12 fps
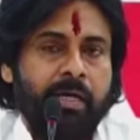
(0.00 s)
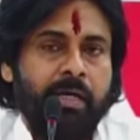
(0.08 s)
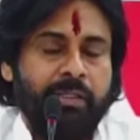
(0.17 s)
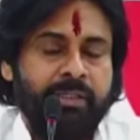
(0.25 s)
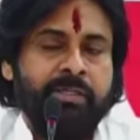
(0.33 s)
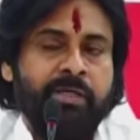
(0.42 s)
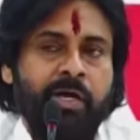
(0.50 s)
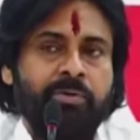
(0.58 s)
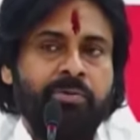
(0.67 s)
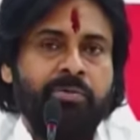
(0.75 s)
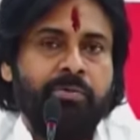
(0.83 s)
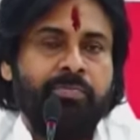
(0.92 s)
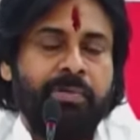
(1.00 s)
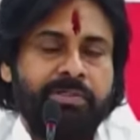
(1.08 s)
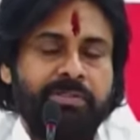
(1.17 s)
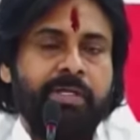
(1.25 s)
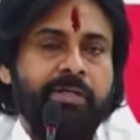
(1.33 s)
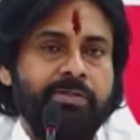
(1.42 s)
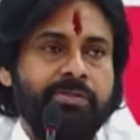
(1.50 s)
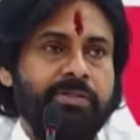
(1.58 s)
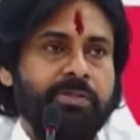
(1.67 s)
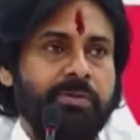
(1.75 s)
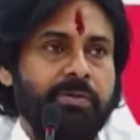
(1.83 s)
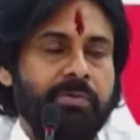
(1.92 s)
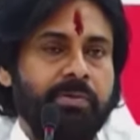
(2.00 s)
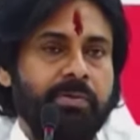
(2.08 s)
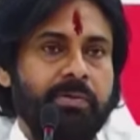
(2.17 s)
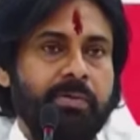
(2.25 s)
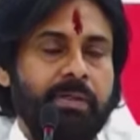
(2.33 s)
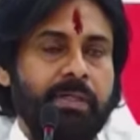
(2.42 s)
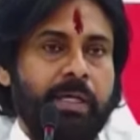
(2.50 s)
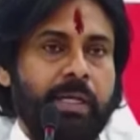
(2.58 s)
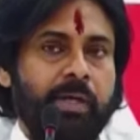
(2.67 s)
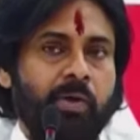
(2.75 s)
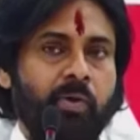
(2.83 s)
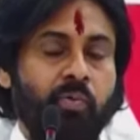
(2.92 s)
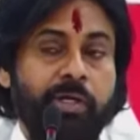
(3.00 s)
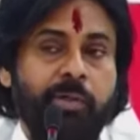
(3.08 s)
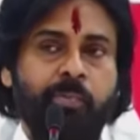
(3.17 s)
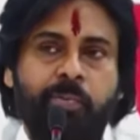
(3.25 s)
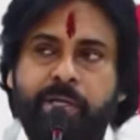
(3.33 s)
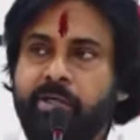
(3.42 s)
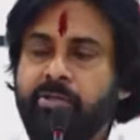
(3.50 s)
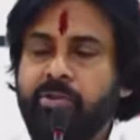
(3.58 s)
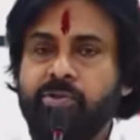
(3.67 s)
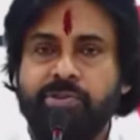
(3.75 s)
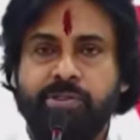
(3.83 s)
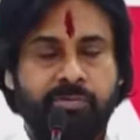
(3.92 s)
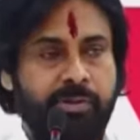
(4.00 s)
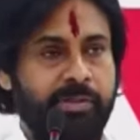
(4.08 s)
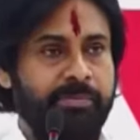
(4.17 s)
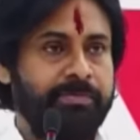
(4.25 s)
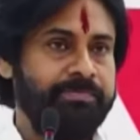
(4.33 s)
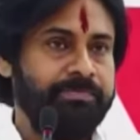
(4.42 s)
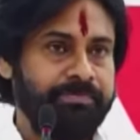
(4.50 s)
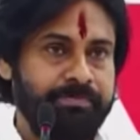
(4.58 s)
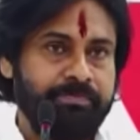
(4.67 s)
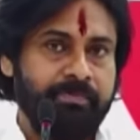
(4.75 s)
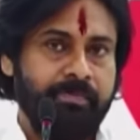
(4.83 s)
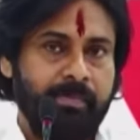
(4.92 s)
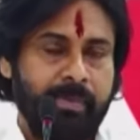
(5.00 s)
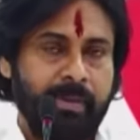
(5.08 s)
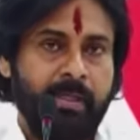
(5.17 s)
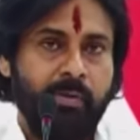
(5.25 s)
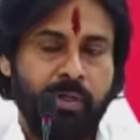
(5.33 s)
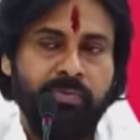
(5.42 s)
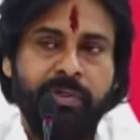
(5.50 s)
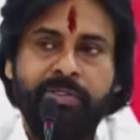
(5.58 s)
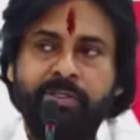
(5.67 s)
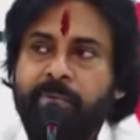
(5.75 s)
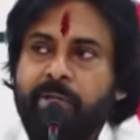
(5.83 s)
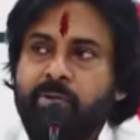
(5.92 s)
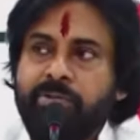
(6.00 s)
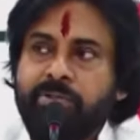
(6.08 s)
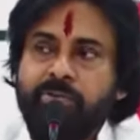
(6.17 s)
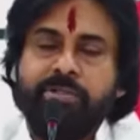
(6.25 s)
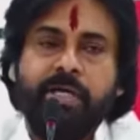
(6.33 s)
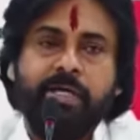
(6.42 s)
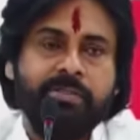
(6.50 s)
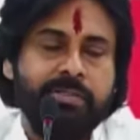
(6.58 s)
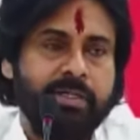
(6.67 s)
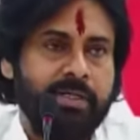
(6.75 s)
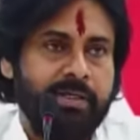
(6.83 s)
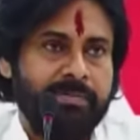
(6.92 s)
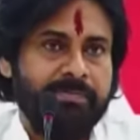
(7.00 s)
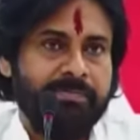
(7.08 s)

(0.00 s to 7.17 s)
అందుకే నాకు ప్రత్యేకించి వారి ప్రేరణతో వచ్చినవాడిని ఒక వ్యక్తి మన కోసం ఎందుకు త్యాగం చేయాలి